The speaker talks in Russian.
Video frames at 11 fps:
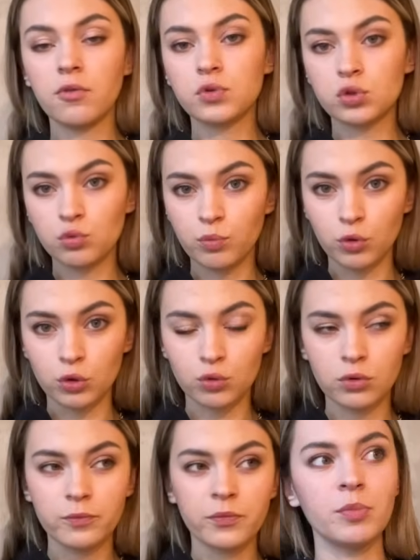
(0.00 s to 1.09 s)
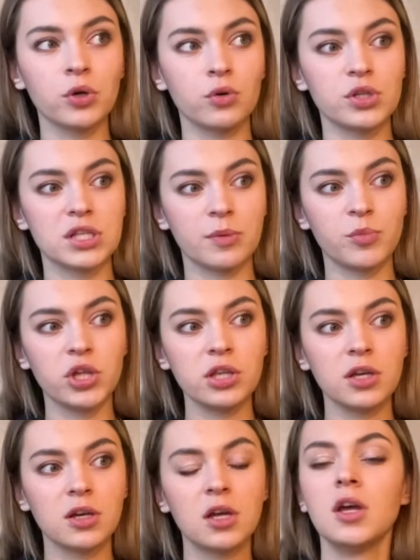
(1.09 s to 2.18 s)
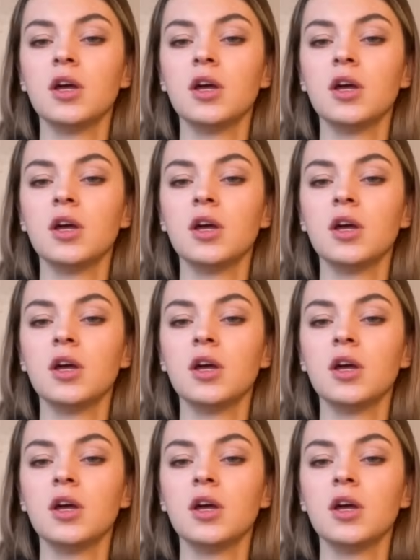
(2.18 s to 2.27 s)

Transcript: В субботу приходит сообщение